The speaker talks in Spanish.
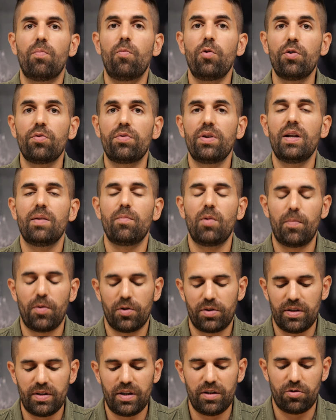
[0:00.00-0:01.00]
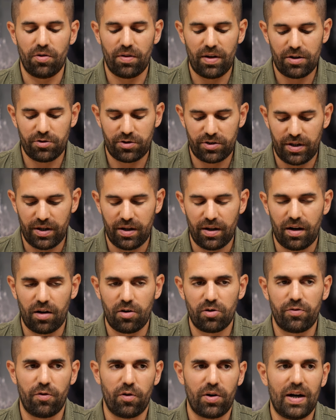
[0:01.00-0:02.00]
muy útil y muy potente en todos los eh,
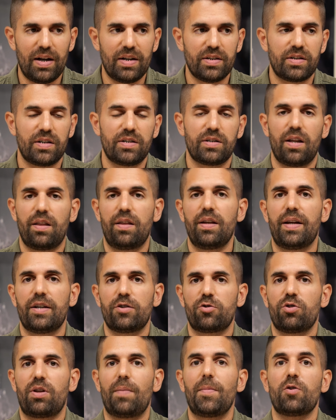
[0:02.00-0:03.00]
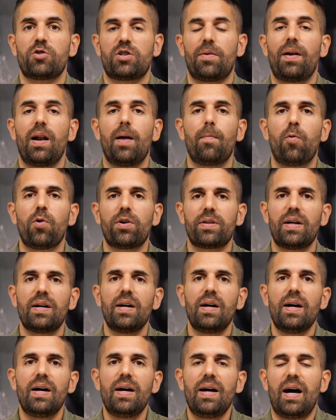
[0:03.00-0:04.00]
rangos focales. Es decir, que esto también nos abre la puerta
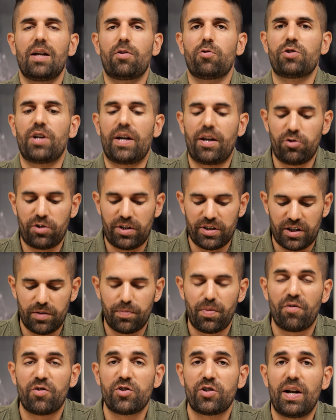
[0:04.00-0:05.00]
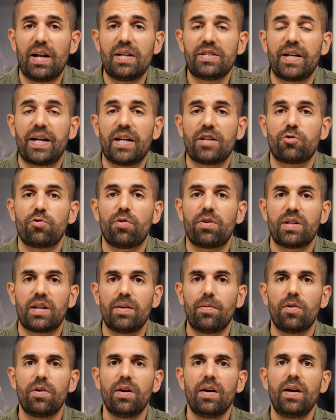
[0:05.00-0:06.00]
a todos aquellos que sois profesionales y queréis un
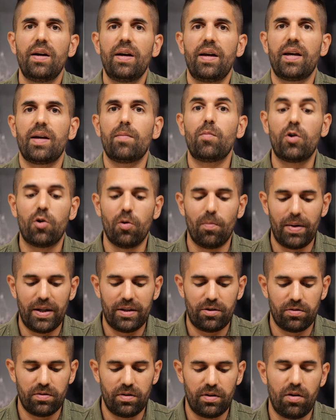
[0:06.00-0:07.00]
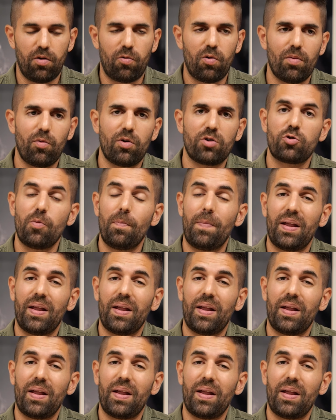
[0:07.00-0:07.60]
objetivo eh, muy completo, lo cual bueno, es un